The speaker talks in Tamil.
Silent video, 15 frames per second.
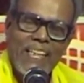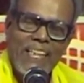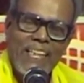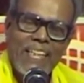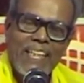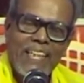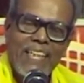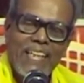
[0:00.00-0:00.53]

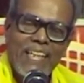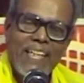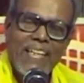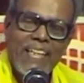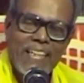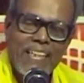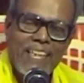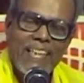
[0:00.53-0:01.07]
என்று
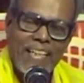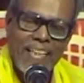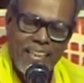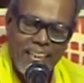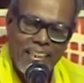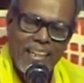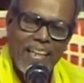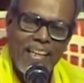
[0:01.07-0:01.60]
எண்ணுகின்ற
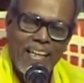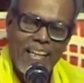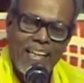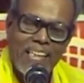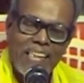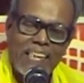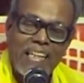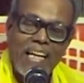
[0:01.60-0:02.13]
எண்ணியே
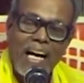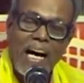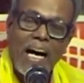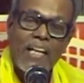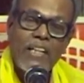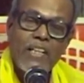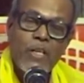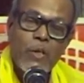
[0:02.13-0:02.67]

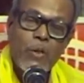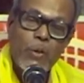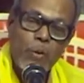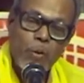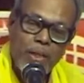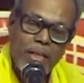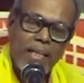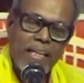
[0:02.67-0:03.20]
அதில் இருந்து
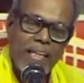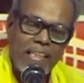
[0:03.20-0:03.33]
கொண்டே